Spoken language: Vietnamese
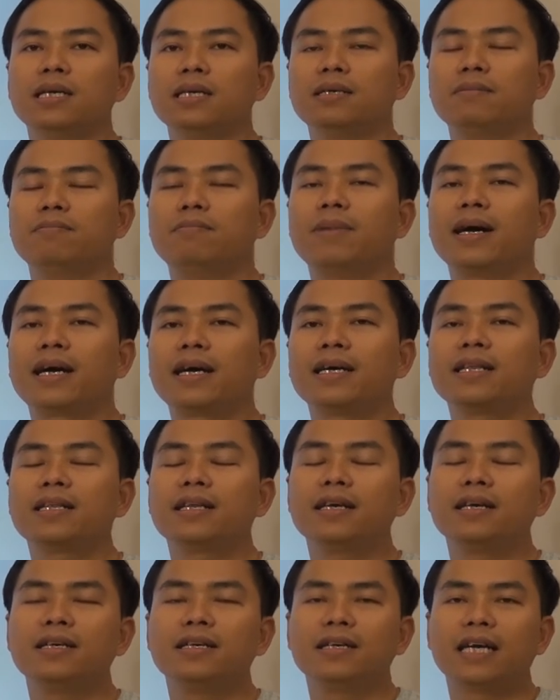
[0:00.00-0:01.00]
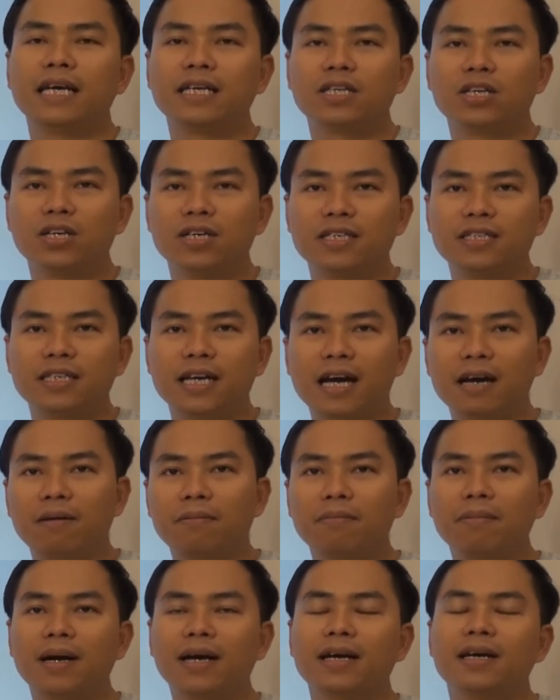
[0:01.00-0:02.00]
à, marketing ngành thời
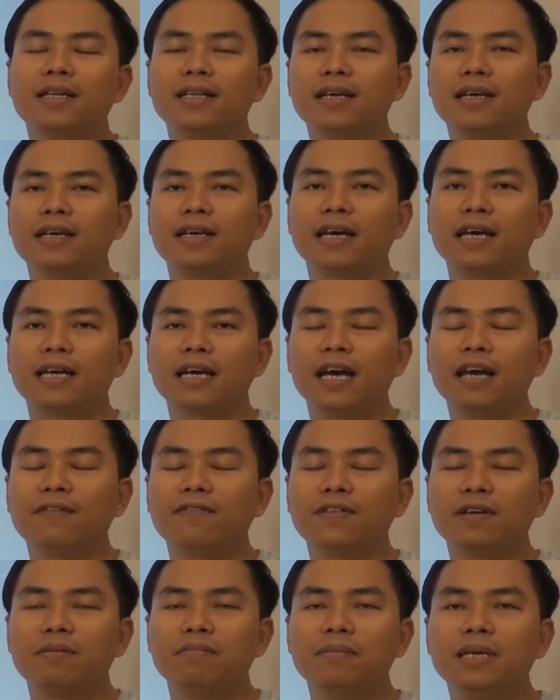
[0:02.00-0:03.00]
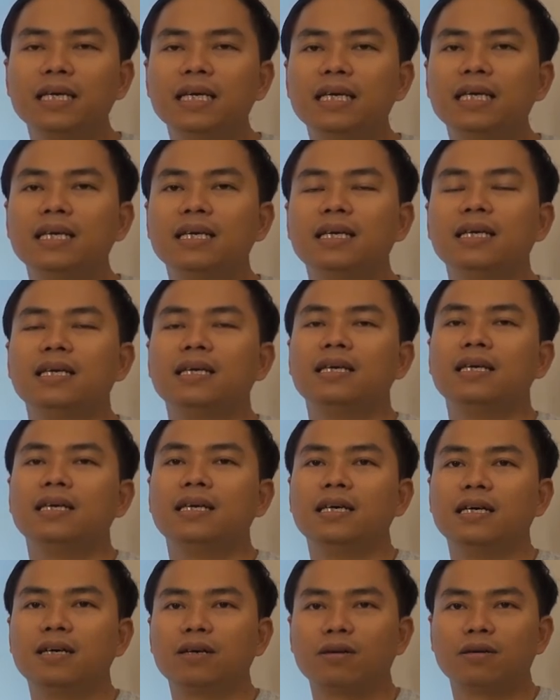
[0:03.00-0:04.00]
trang, marketing ngành F&B,
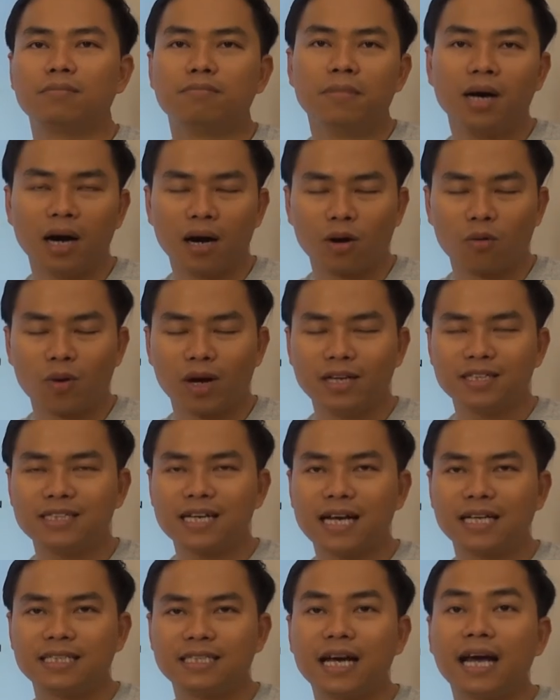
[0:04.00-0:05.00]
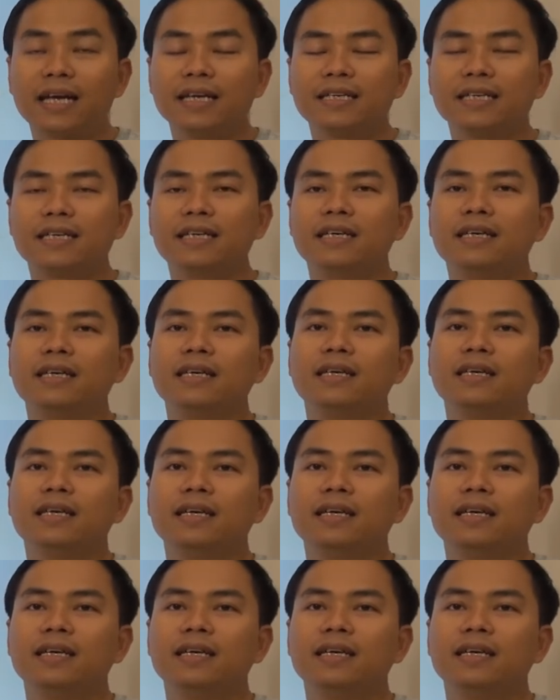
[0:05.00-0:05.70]
à, mở quán trà chanh,